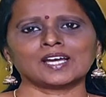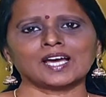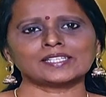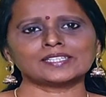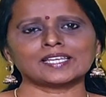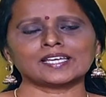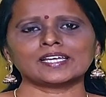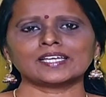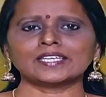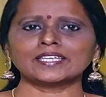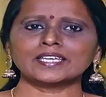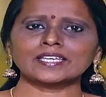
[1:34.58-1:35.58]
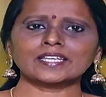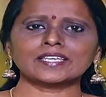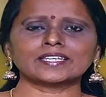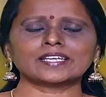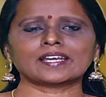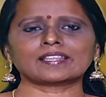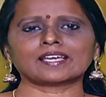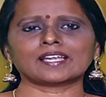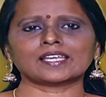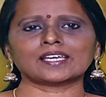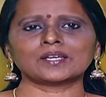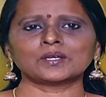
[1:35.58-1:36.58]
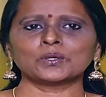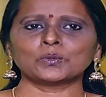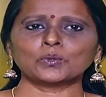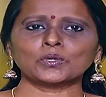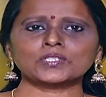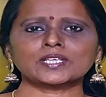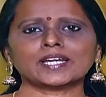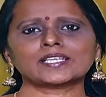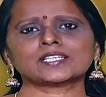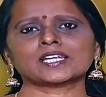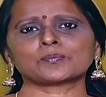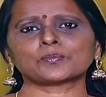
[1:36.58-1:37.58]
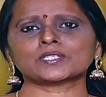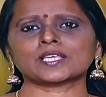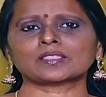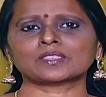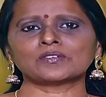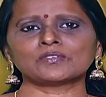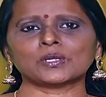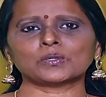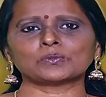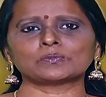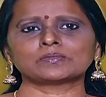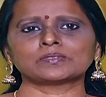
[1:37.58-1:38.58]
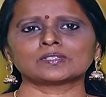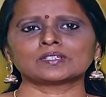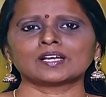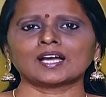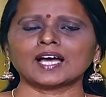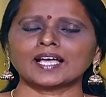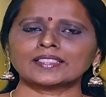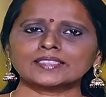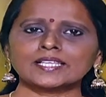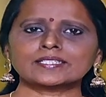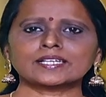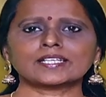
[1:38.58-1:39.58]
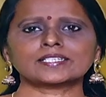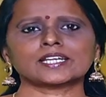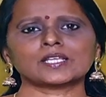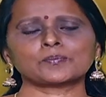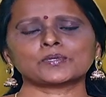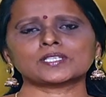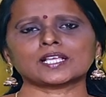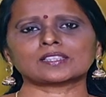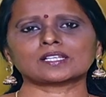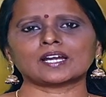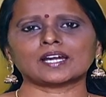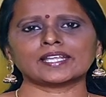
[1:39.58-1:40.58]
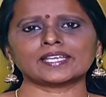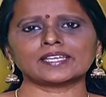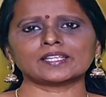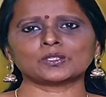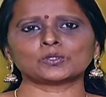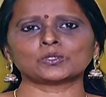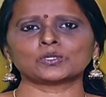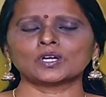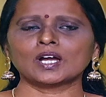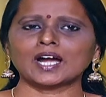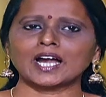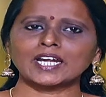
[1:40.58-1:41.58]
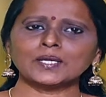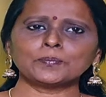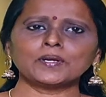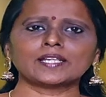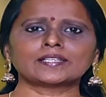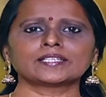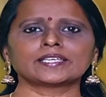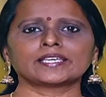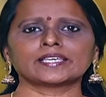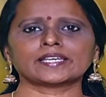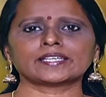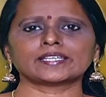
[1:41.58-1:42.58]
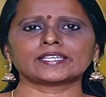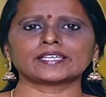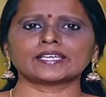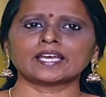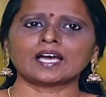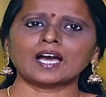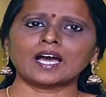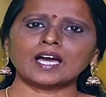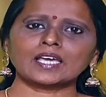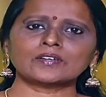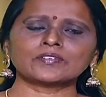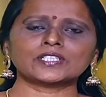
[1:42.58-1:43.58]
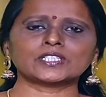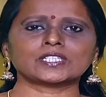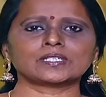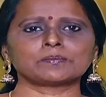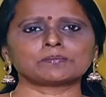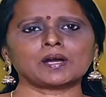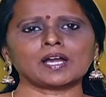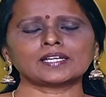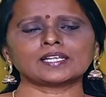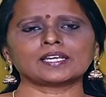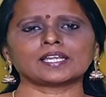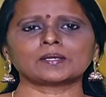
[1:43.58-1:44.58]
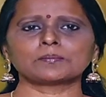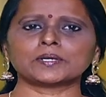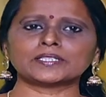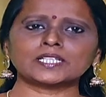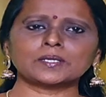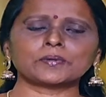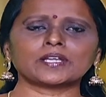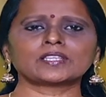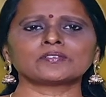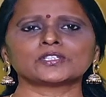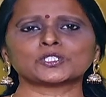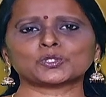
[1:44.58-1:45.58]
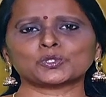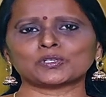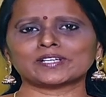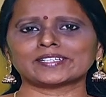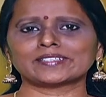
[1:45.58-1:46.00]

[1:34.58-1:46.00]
அதுல ஈரை இருக்கிறதால ஒரு சடசடப்பு சத்தம் வரும் அந்த சடசடப்பு சத்தம் அடங்கினதும் அடுப்புல இருந்து இறக்கி ஆற வச்சு பாட்டில்ல பத்திரப்படுத்தி வச்சுக்கோங்க